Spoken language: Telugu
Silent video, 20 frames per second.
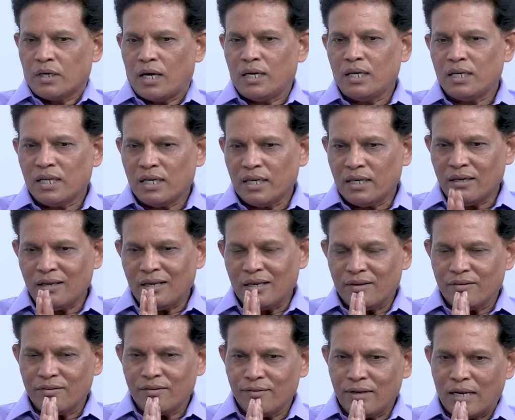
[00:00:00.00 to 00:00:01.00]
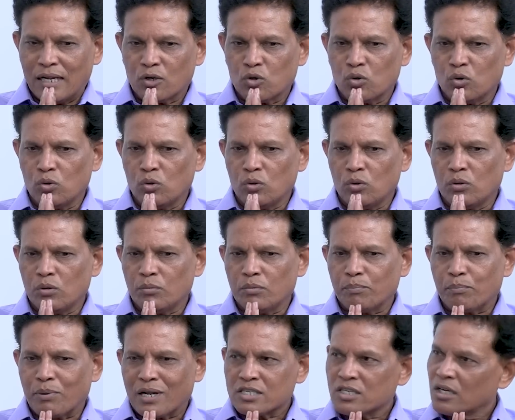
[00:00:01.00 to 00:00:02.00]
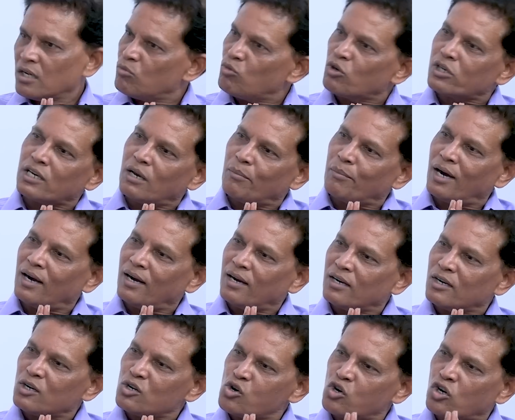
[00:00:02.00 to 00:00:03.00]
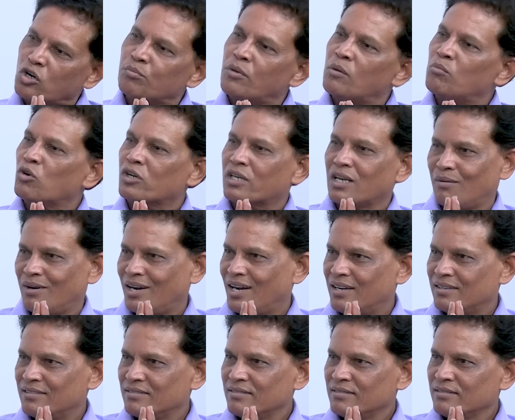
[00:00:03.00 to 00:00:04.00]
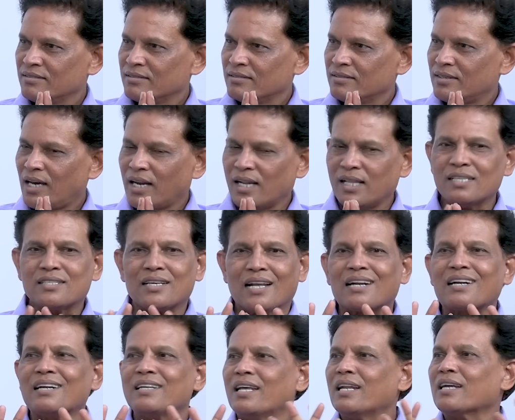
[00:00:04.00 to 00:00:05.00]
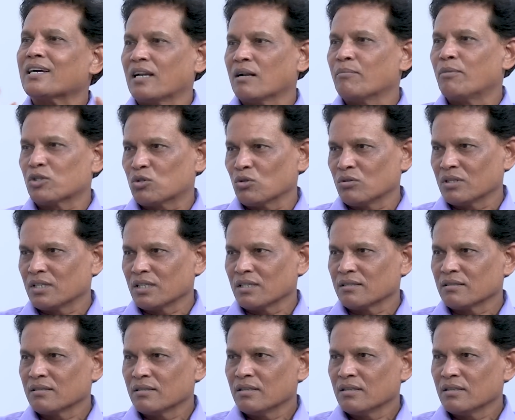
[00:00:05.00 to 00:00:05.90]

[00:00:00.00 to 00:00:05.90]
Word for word: అంటే వీళ్ళకు ప్రజలు ముఖ్యమా కుటుంబం ముఖ్యమా అనేది చాలా క్లియర్ కనబడుతుంది